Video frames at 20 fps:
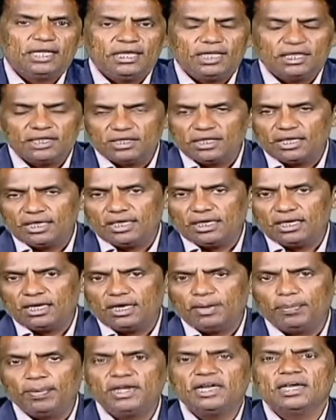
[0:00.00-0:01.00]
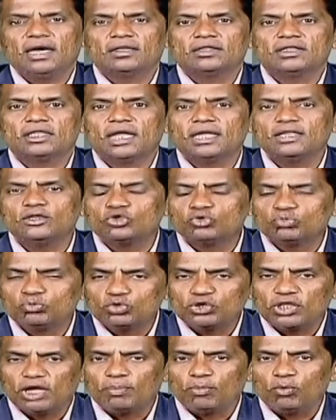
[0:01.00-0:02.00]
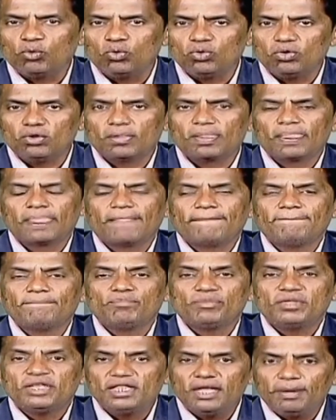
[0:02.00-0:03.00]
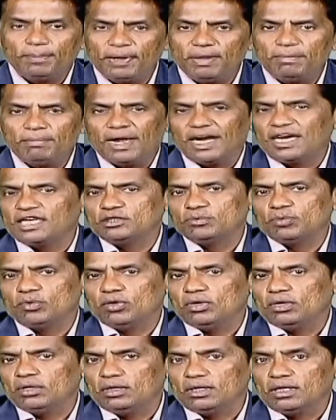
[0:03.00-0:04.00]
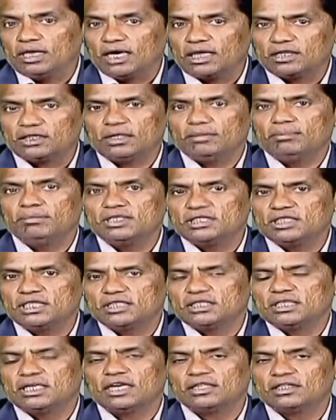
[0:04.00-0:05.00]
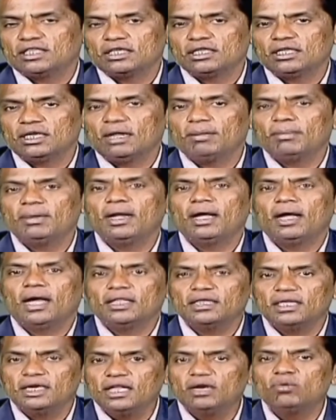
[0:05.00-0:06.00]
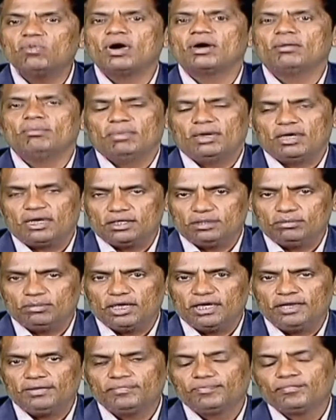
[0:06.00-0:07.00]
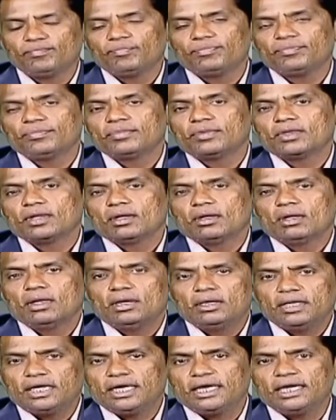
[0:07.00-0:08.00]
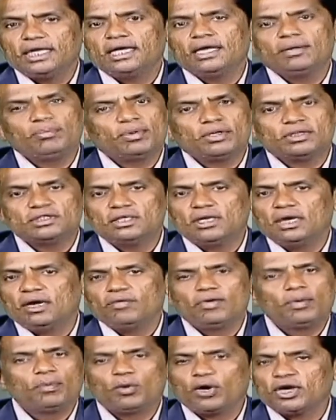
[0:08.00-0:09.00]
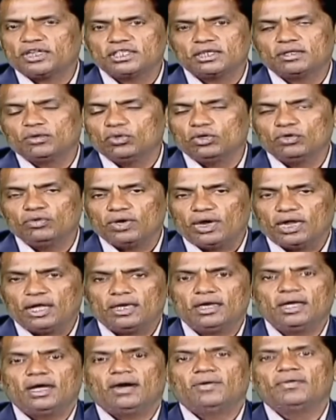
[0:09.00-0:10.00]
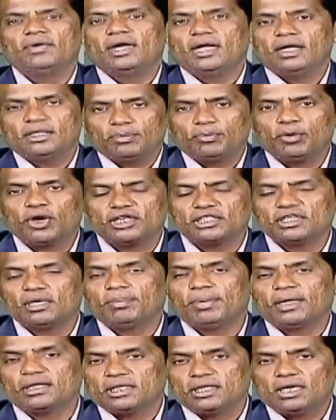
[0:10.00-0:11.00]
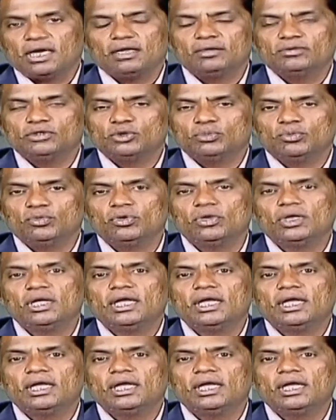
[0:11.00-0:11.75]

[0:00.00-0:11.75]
எந்த என்ன எப்படி நடத்தினா இது ஸ்மூத்தாக போகும் இதை எப்படி மேனேஜ் பண்ணணும் நடத்த பிஸ்னஸை நடத்துறது இல்லாமல் அதை நிர்வாகம் பண்ணுறது மாதிரி டெக்னிக்கல் பர்சன் அவர் ப்ரொடக்ஷன் கொண்டு வராரு அவர் அந்த ப்ரொடக்ஷனை பார்த்துக்கிறாருன்னு வச்சுப்போம்